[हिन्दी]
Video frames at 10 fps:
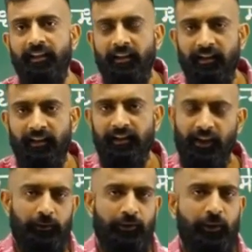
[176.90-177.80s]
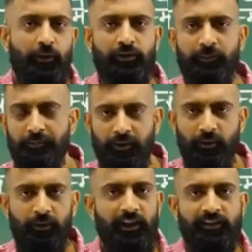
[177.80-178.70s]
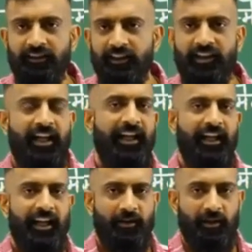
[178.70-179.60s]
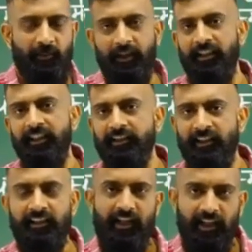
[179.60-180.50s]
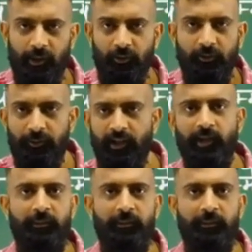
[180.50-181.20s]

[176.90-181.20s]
यहूदियों को जब पूरी दुनिया से सताया गया तो हमारे देश के अंदर आके उनको पनाह मिली